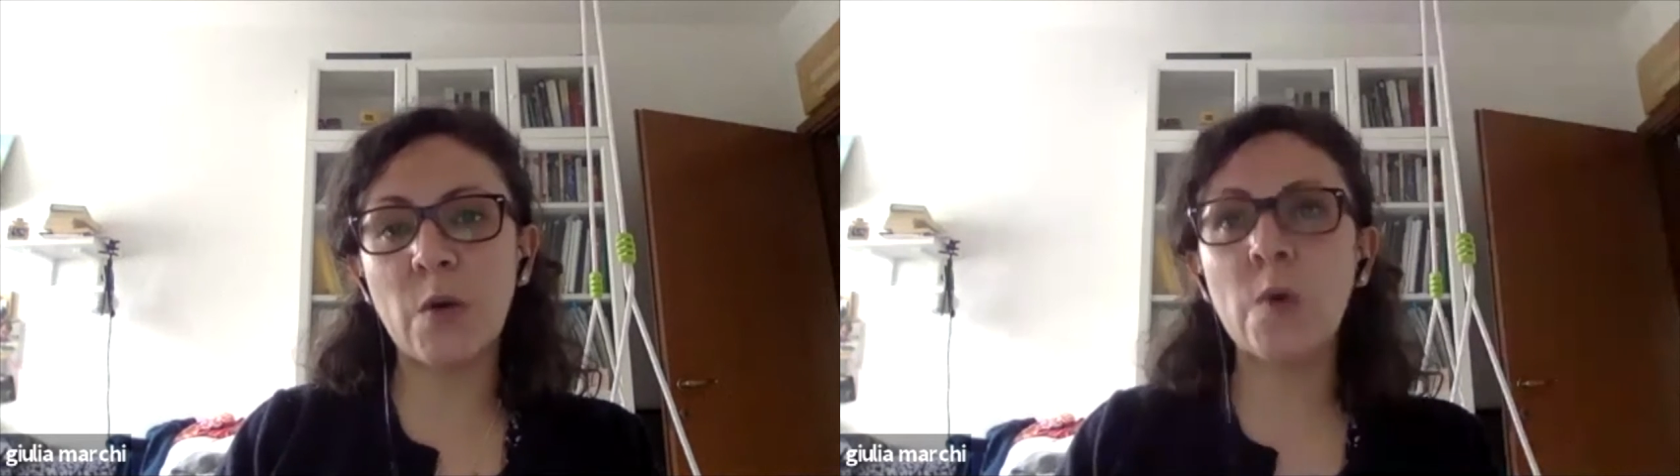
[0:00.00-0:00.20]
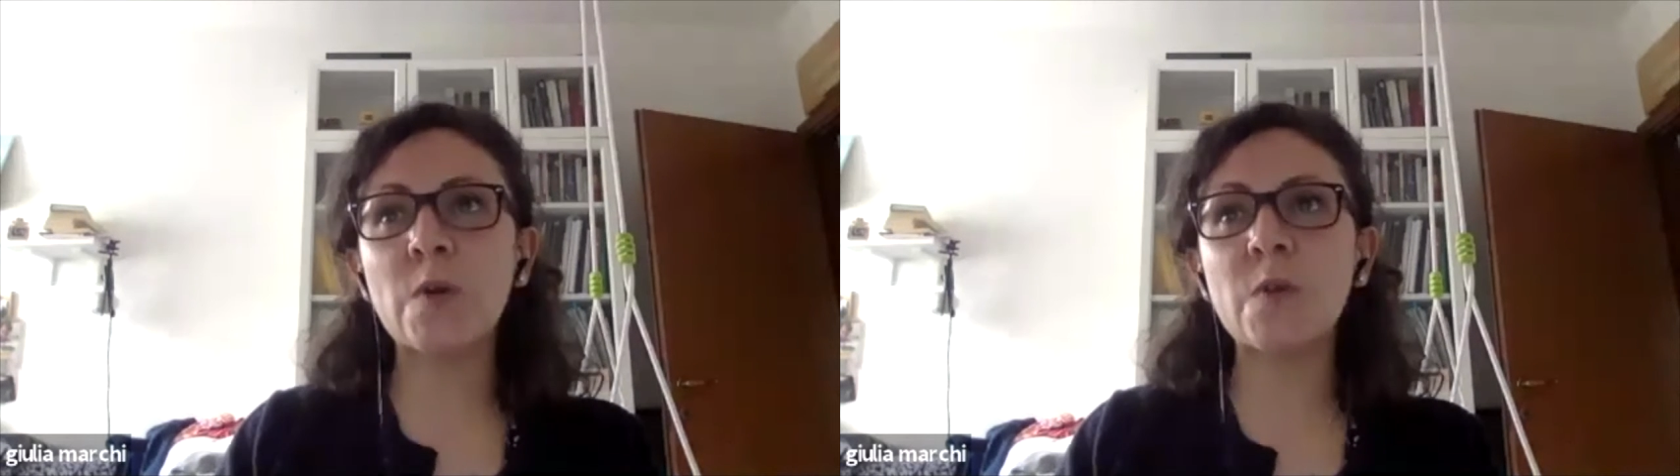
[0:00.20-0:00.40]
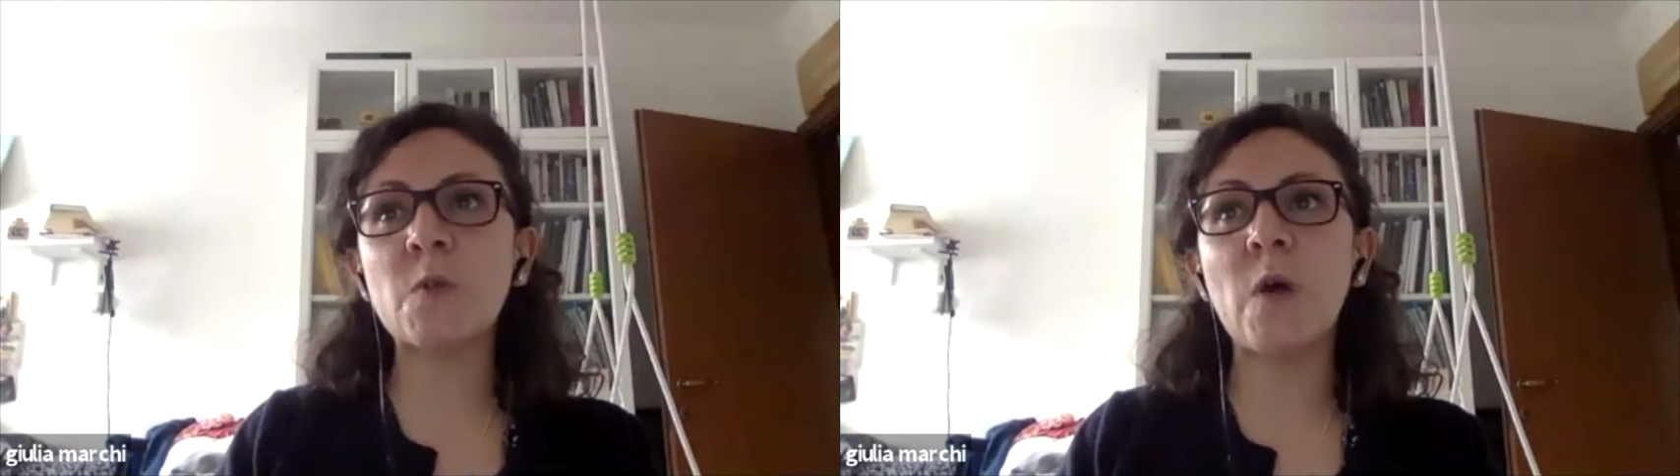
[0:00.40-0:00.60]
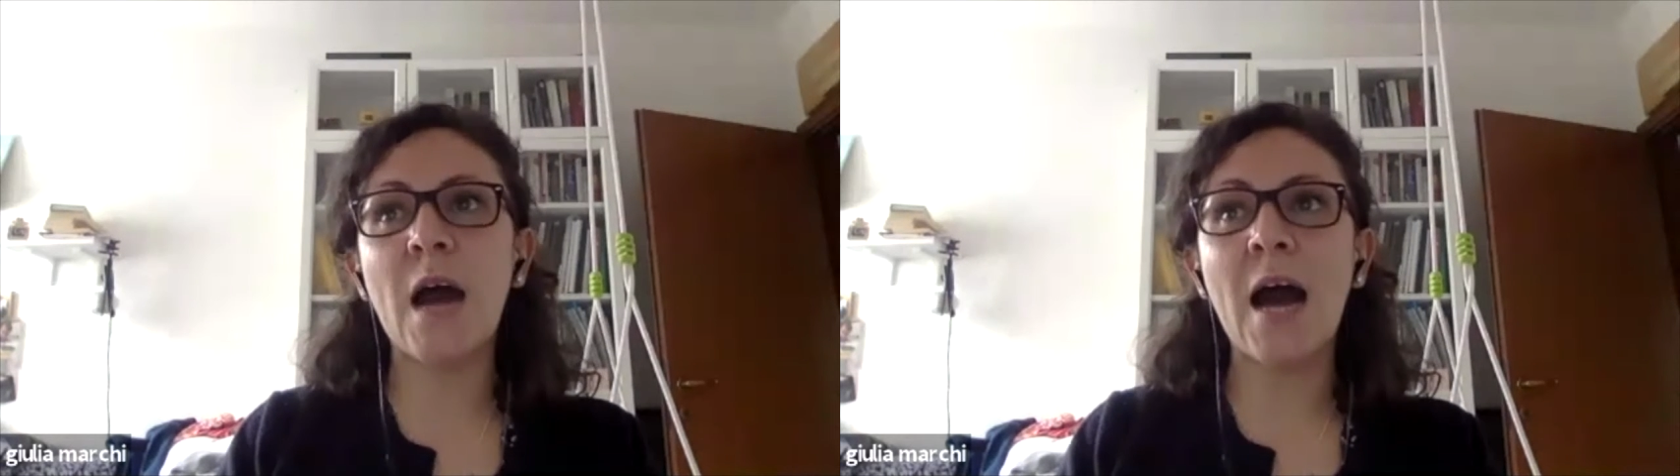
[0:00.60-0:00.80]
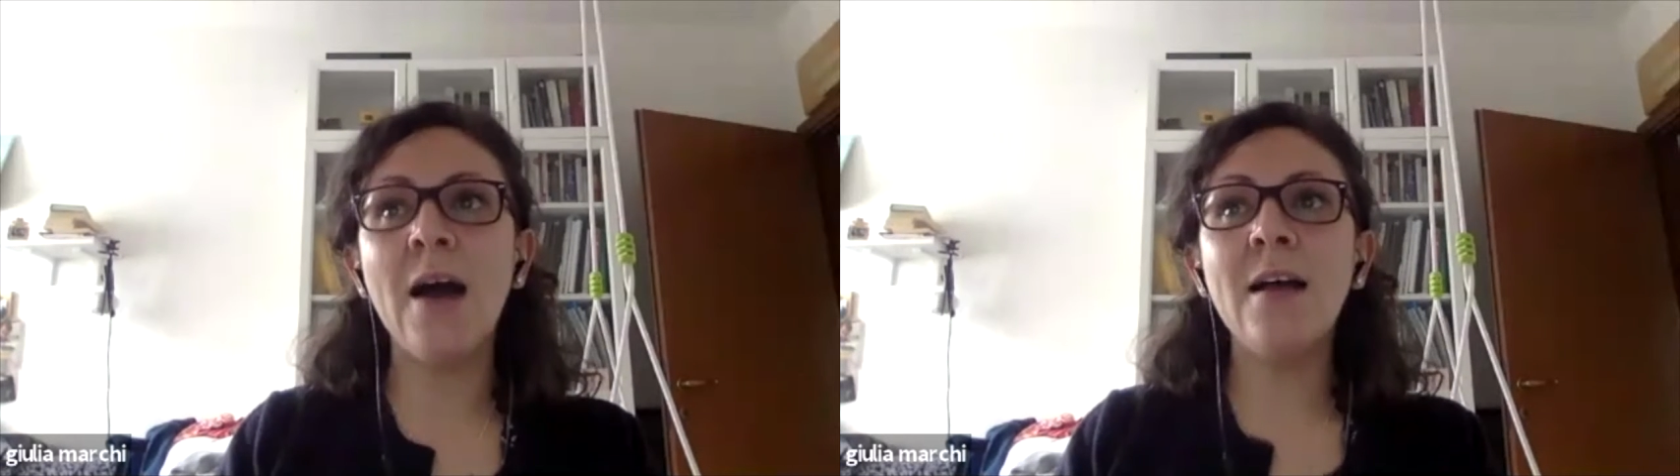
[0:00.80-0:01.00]
il
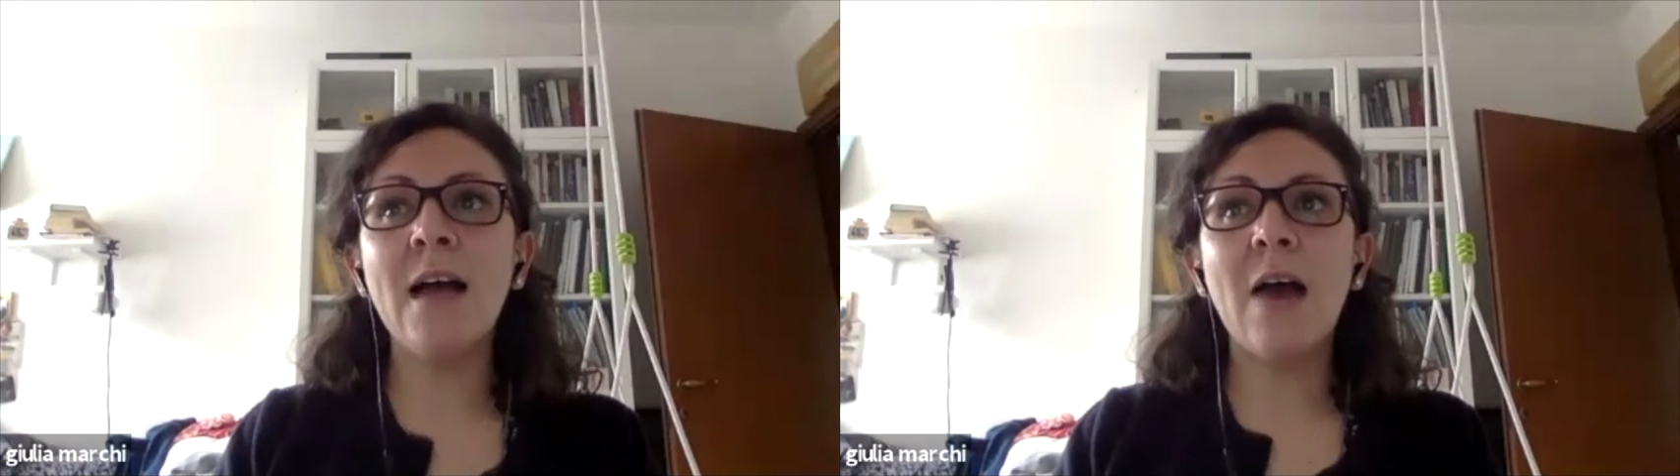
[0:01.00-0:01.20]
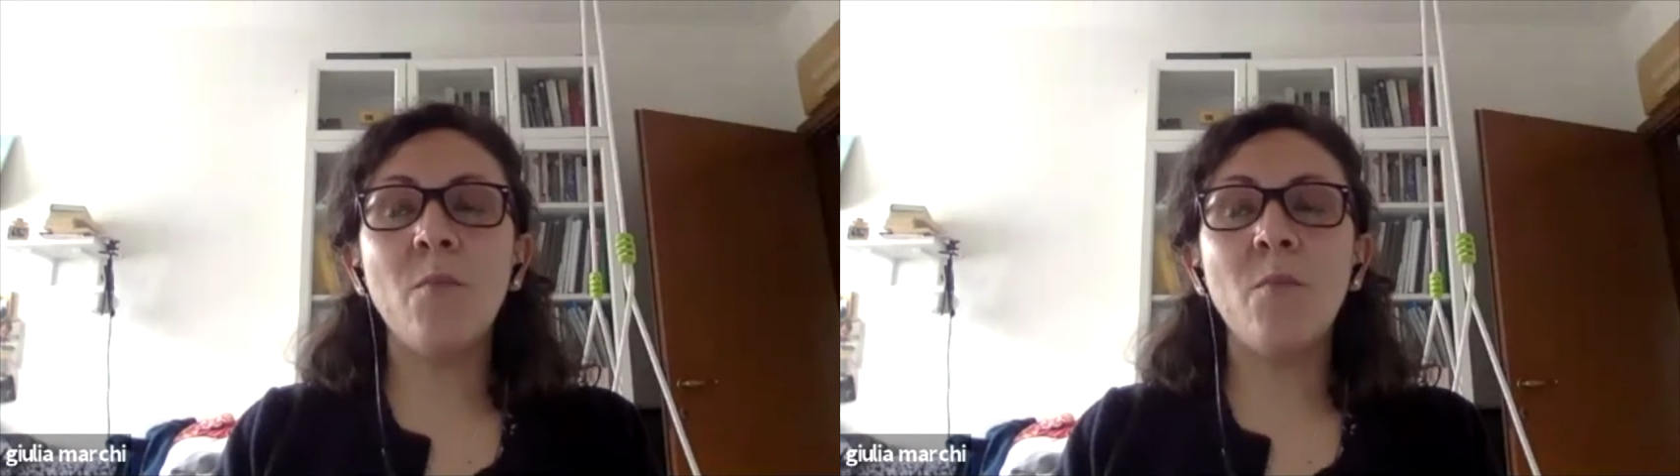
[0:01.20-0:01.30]
ricorso a